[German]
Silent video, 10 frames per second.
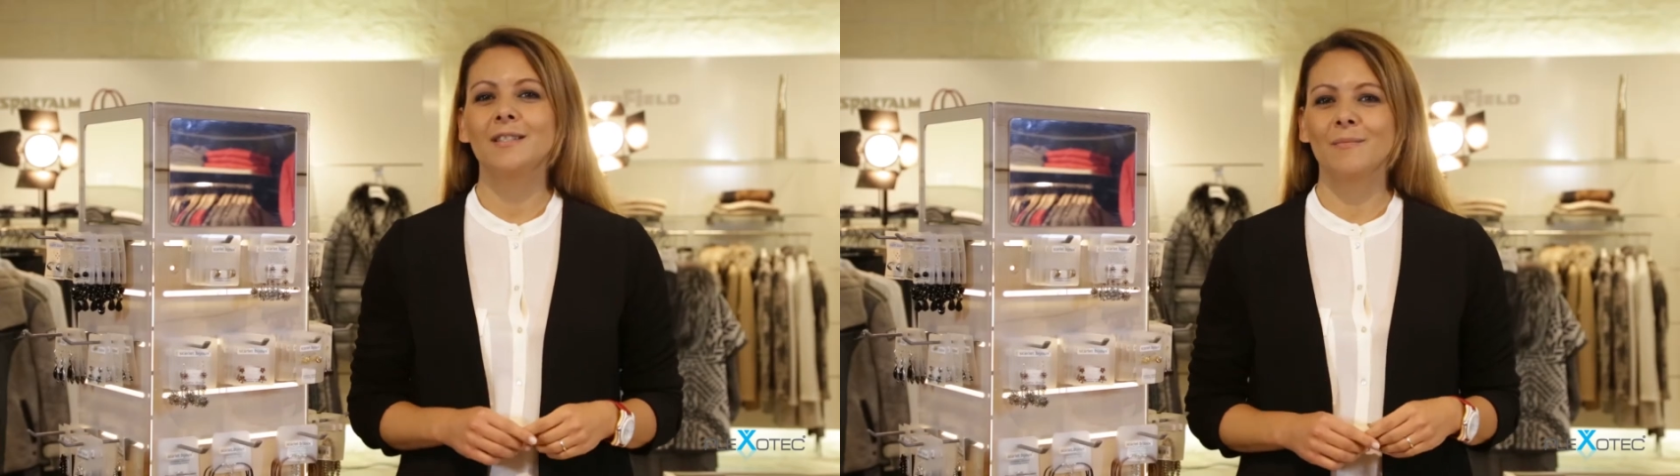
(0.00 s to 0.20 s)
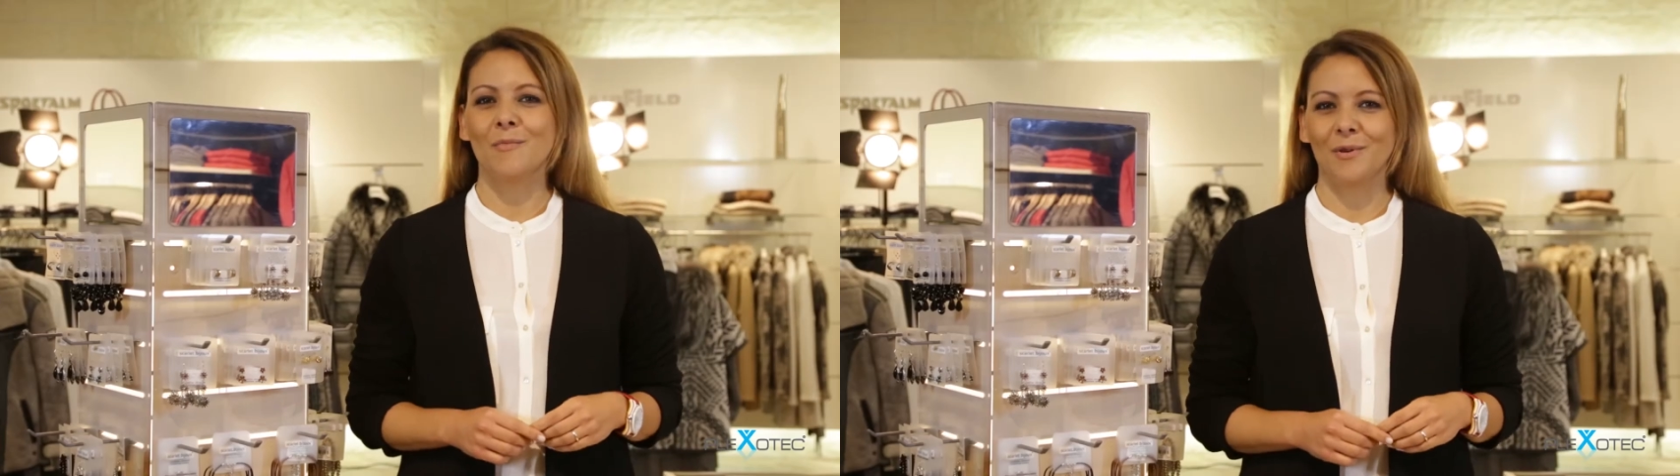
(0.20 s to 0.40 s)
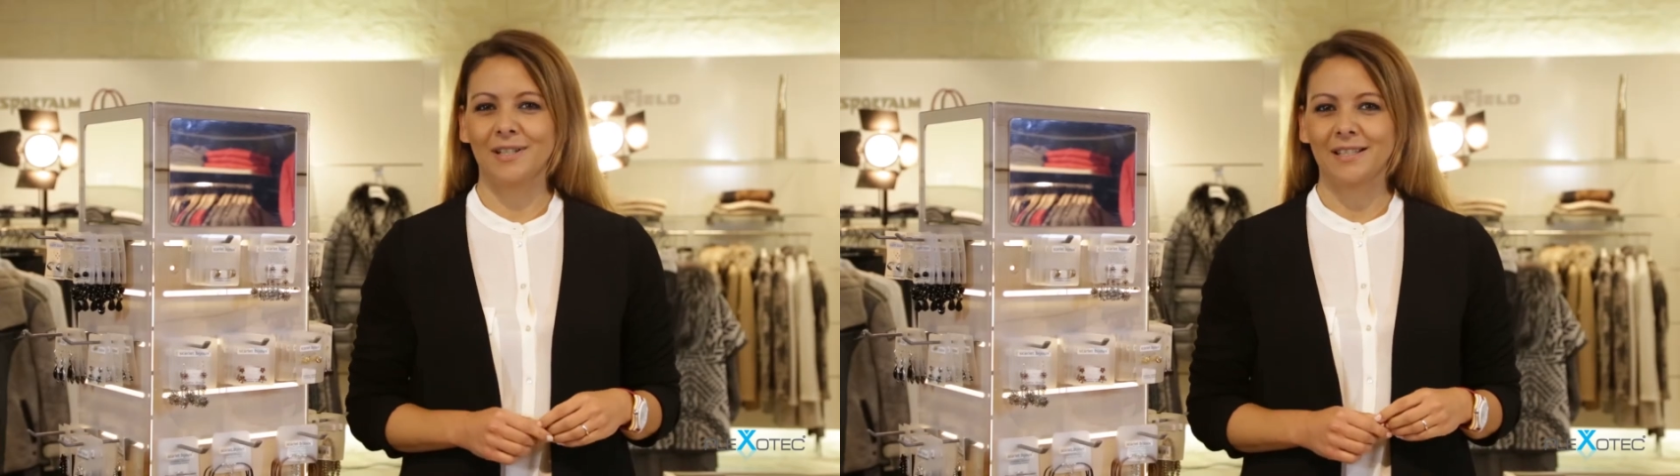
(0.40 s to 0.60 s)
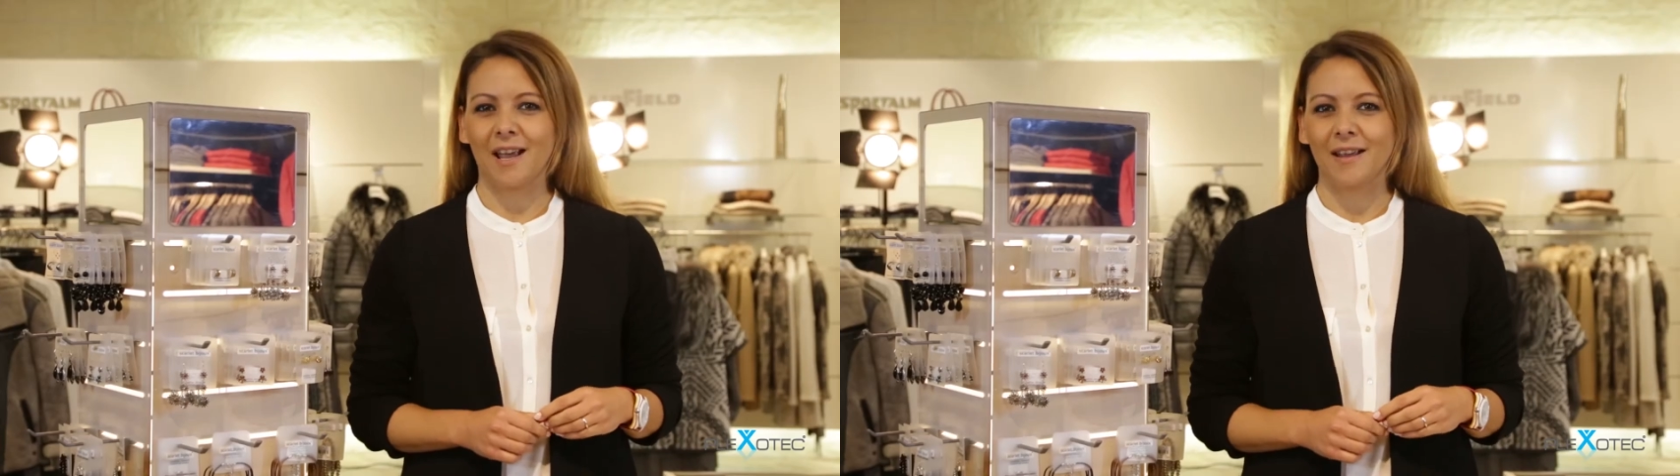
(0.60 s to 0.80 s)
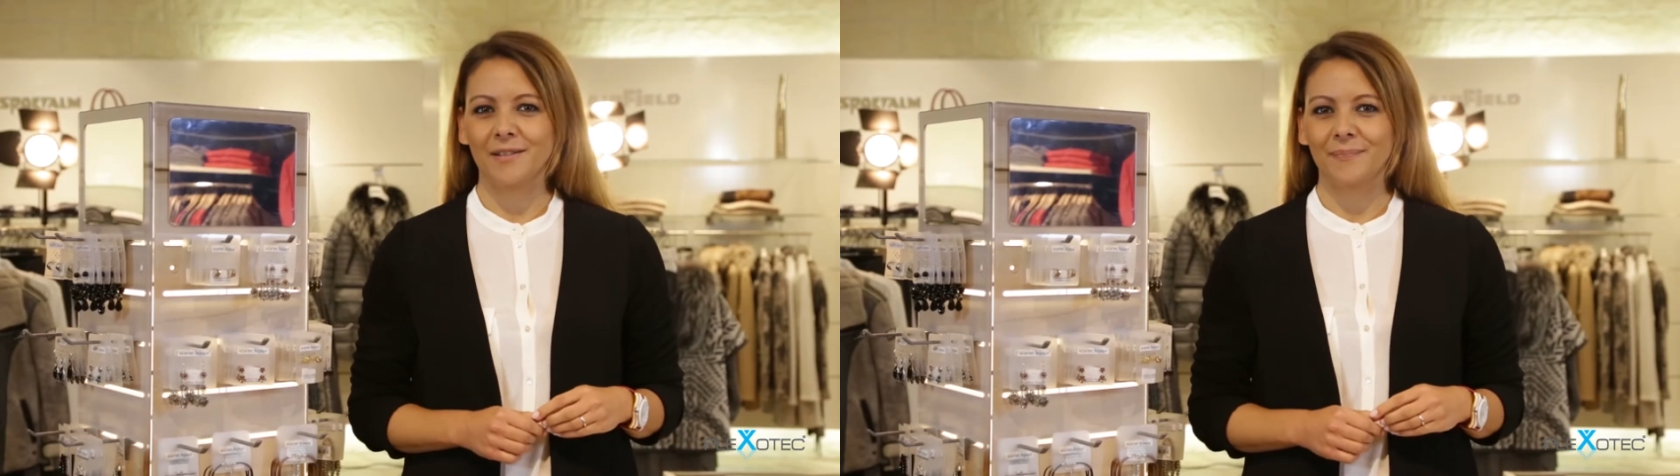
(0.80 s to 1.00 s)
diese
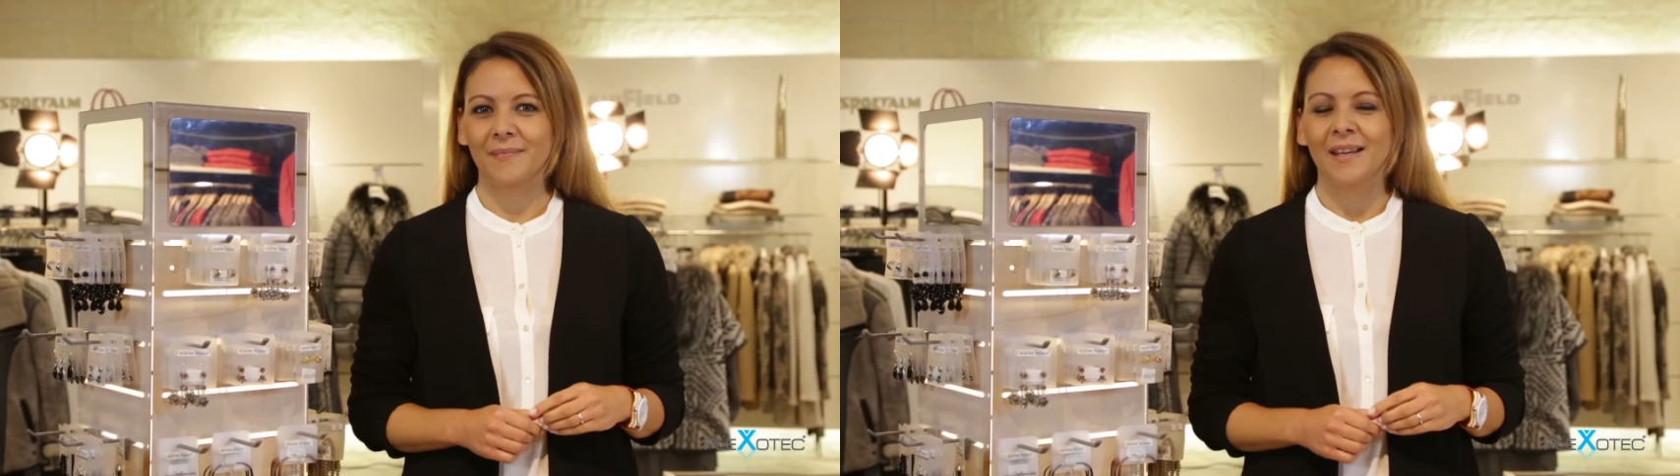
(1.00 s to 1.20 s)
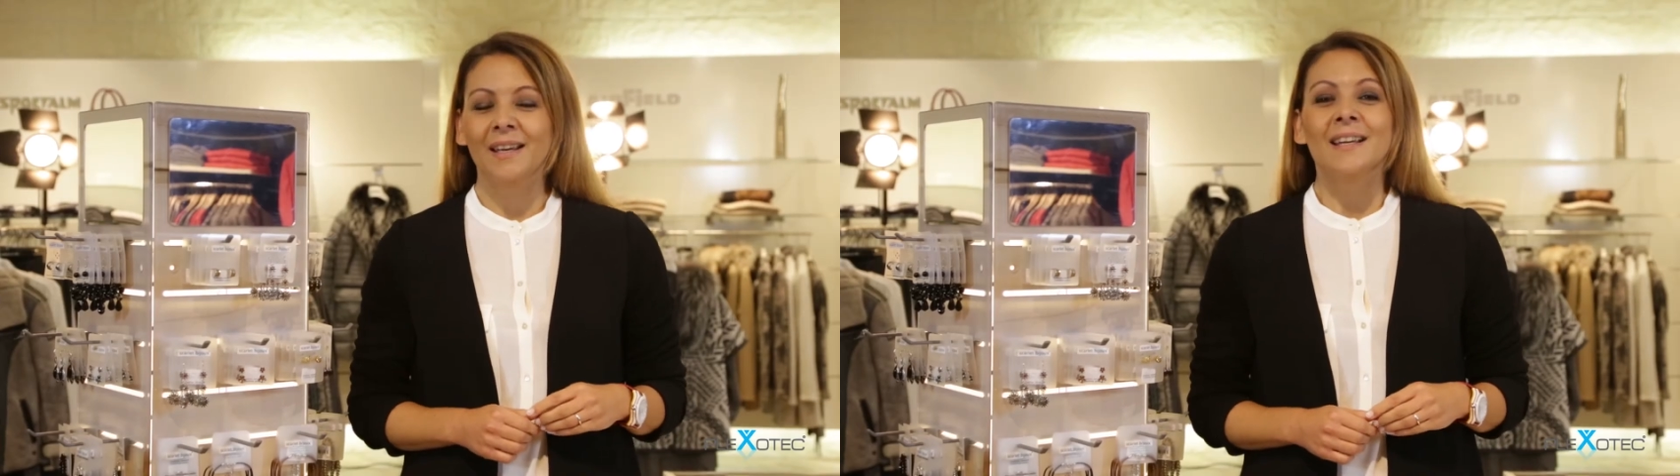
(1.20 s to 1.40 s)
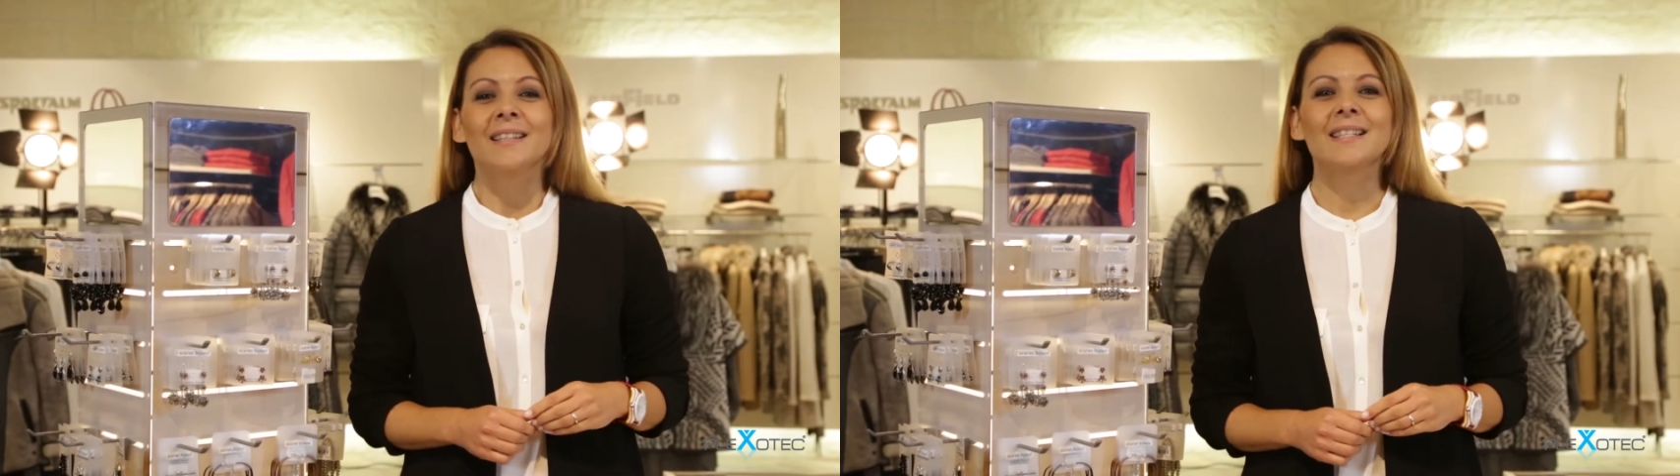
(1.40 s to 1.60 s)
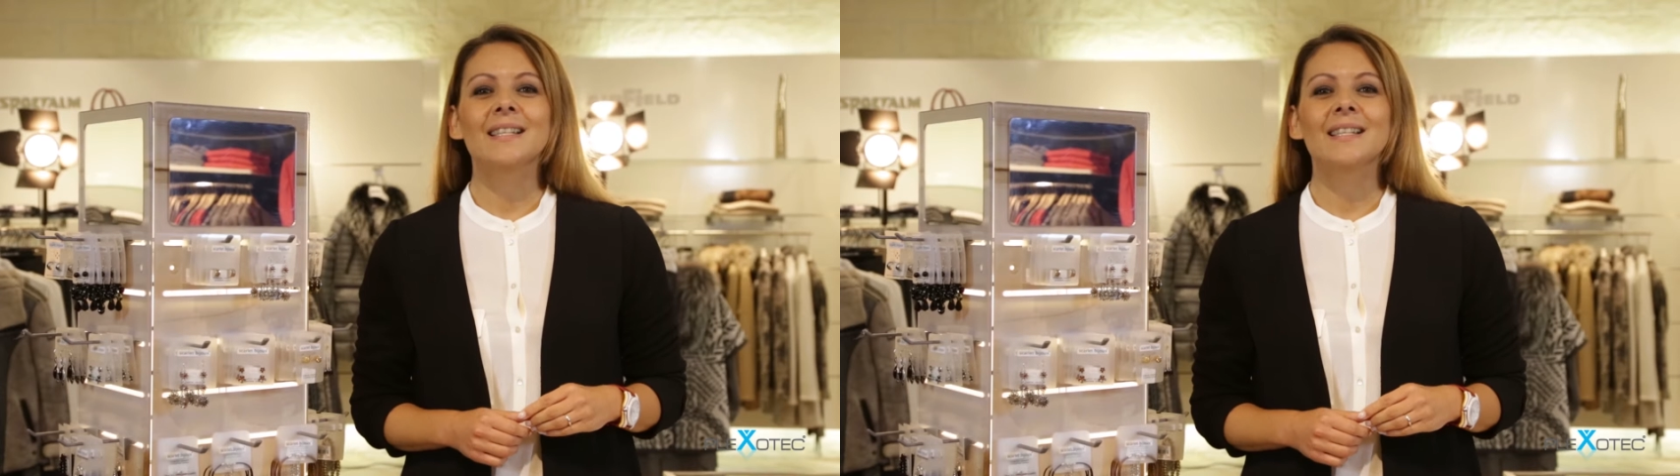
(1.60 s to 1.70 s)
Möglichkeit. Das